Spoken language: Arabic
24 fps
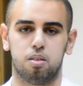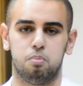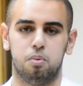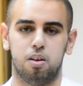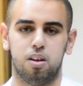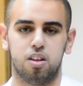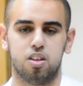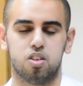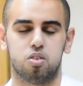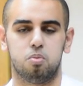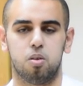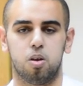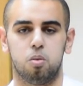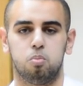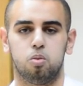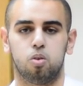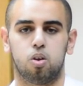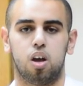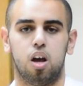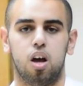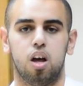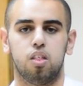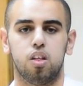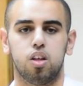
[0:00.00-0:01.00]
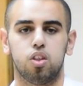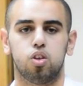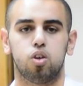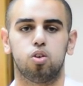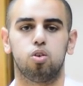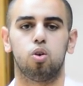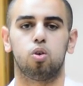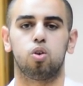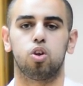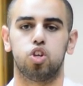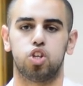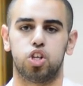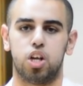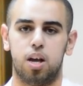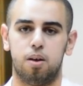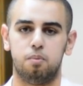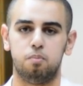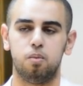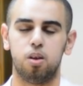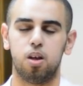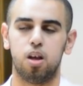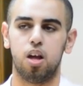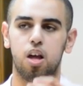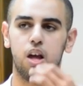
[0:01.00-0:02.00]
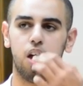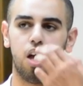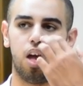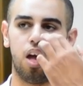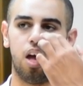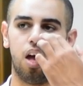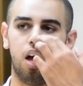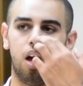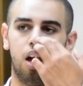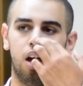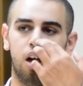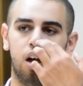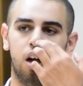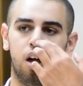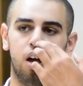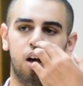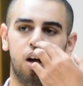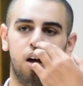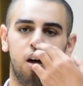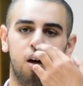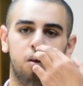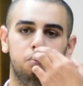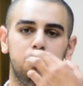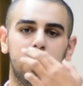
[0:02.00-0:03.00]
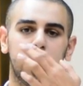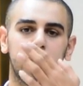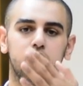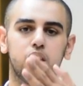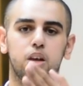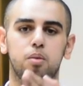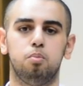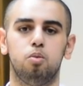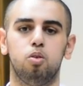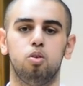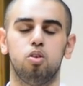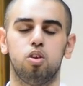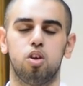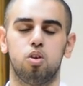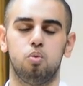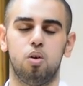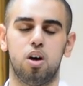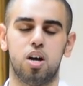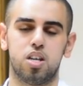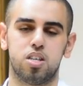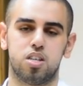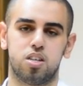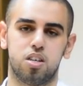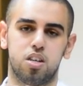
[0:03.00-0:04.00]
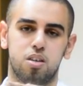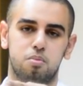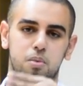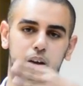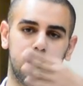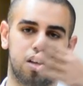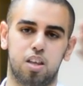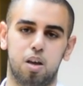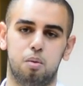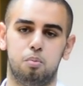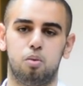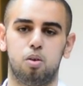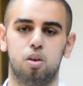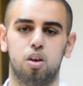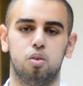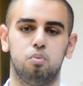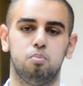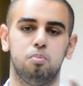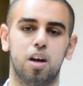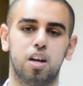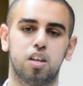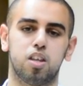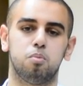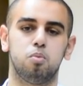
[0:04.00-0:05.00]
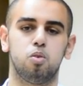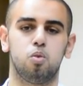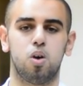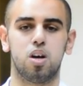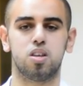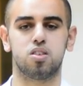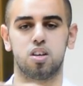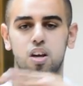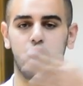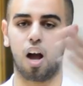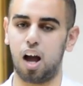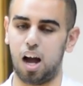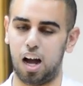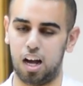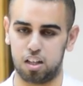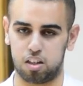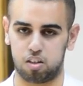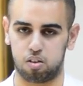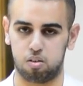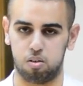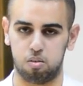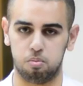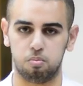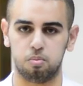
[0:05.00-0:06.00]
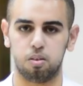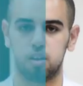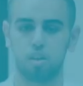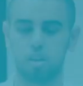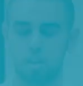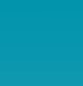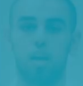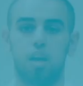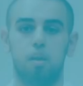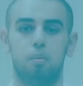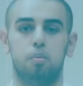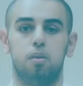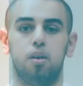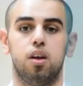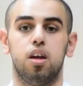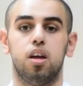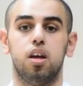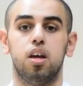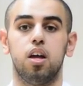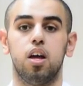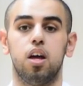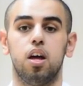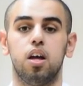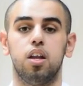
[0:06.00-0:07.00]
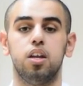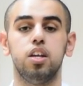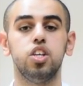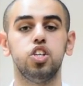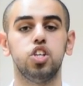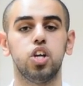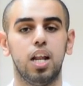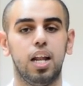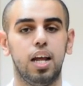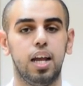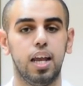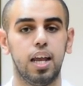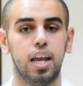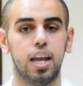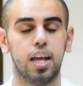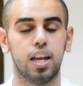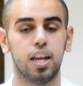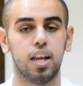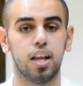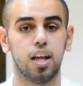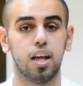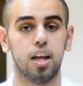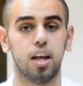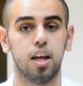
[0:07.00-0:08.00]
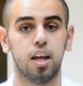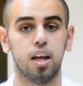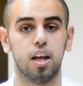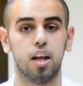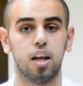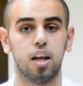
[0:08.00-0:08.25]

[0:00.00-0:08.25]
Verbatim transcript: بالنسبه للبلوك هذا الدكتور هشام آه مكتبه يوازي مكتب مكتبه يوازي قاعتكم طيب نجي الحين